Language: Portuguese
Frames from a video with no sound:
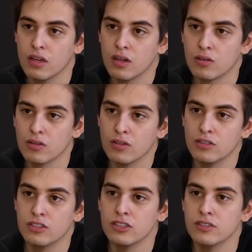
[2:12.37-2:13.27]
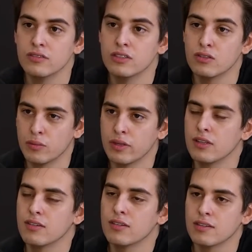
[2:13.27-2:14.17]
quando eu tive tomei a
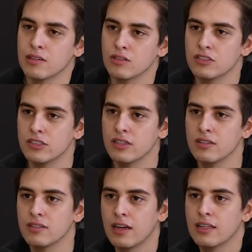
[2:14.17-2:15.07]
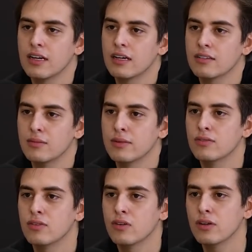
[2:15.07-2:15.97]
decisão de sair da casa da minha
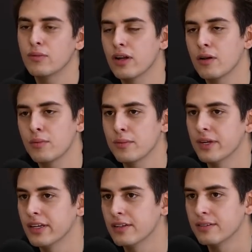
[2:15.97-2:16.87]
avó e morar com minha mãe.